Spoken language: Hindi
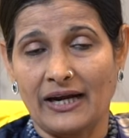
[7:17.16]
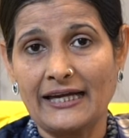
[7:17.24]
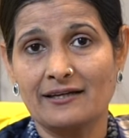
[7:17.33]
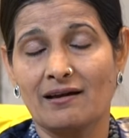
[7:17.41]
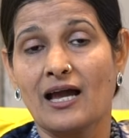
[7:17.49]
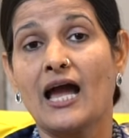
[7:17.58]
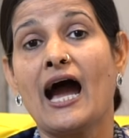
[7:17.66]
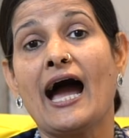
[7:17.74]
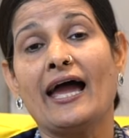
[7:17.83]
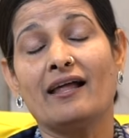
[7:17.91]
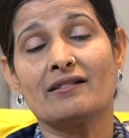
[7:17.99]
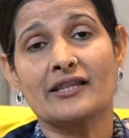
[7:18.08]
राइट
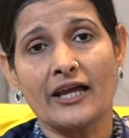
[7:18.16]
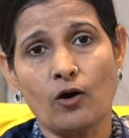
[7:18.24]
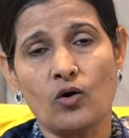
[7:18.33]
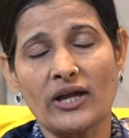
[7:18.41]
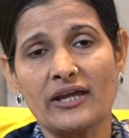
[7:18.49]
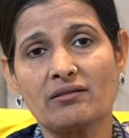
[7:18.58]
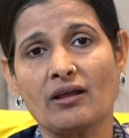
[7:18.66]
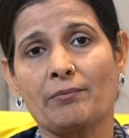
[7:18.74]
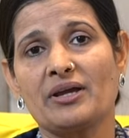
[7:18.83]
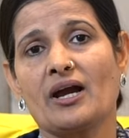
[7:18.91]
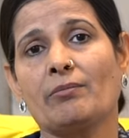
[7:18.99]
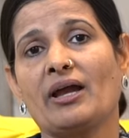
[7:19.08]
हेल्दी होंगे
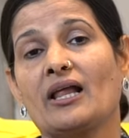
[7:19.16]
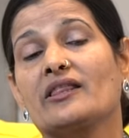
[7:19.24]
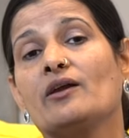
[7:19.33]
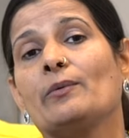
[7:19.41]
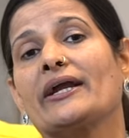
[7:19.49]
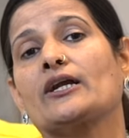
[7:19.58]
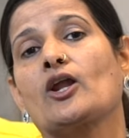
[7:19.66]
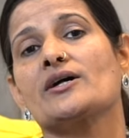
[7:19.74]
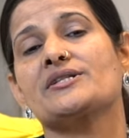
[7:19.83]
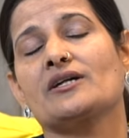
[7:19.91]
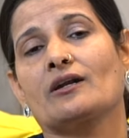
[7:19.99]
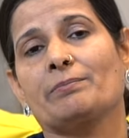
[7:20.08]
तभी हम हेल्दी वेट
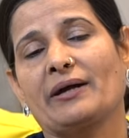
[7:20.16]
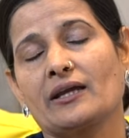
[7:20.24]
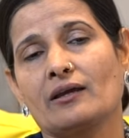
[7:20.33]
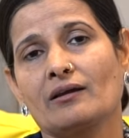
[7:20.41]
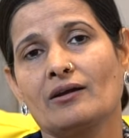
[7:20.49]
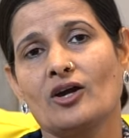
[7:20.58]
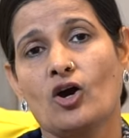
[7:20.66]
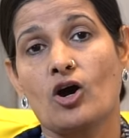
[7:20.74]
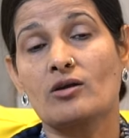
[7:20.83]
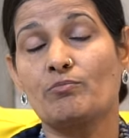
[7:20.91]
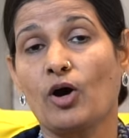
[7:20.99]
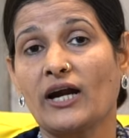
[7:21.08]
लॉस कर पाएंगे
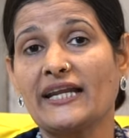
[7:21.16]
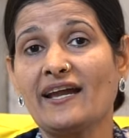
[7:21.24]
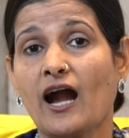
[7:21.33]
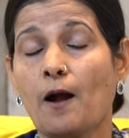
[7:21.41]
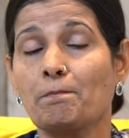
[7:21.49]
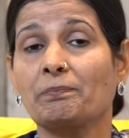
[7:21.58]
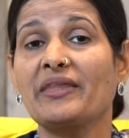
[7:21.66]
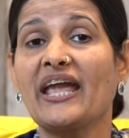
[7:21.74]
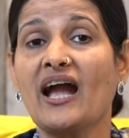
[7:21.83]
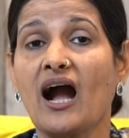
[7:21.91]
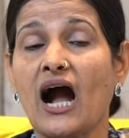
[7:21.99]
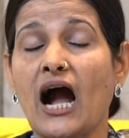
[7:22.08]
और बॉडी
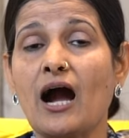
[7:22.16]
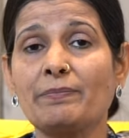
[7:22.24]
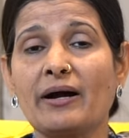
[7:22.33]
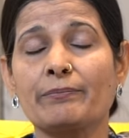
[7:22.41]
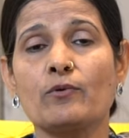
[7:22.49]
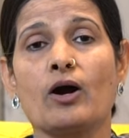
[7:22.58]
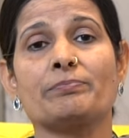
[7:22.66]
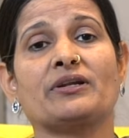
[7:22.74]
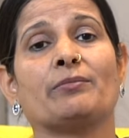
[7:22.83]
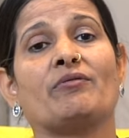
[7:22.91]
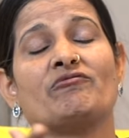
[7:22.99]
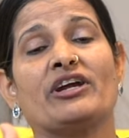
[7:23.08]
अपने आप आपको
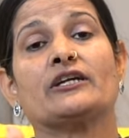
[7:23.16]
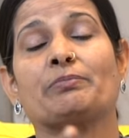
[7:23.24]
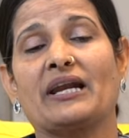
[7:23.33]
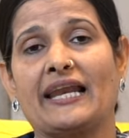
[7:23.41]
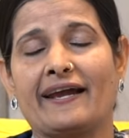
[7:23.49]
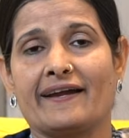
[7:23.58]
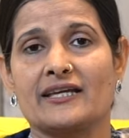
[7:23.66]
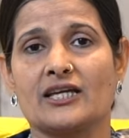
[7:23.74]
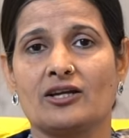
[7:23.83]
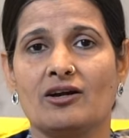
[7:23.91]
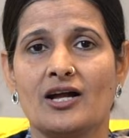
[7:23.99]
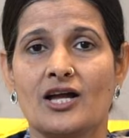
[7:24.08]
ऑप्टिमम वेट पर ले
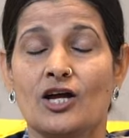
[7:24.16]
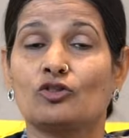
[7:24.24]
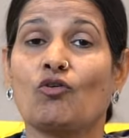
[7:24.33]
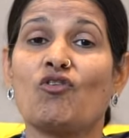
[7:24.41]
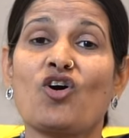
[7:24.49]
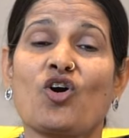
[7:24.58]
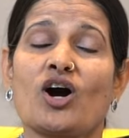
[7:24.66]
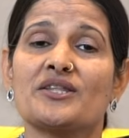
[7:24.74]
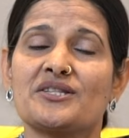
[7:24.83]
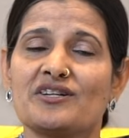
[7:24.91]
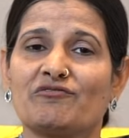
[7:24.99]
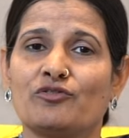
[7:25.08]
आएगी तो वो
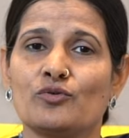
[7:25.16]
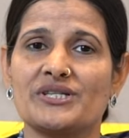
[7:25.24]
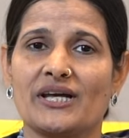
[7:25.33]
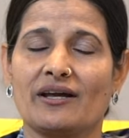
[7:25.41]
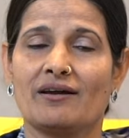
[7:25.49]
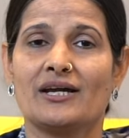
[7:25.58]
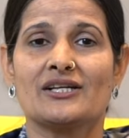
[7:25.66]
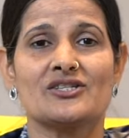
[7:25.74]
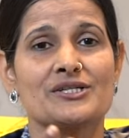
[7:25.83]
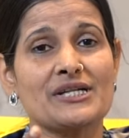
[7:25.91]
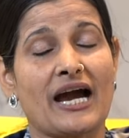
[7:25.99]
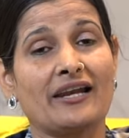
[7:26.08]
कौन से फूड्स हैं
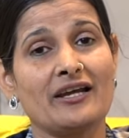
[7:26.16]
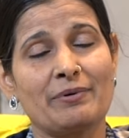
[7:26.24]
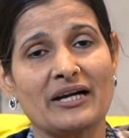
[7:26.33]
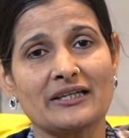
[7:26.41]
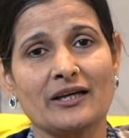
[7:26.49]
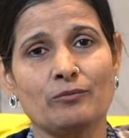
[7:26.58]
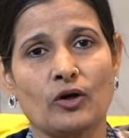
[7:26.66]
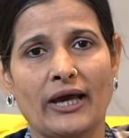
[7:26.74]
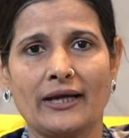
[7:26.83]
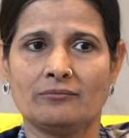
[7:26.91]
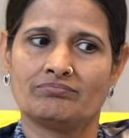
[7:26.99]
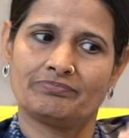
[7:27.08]
जैसे आलिया भट्ट ने बोला है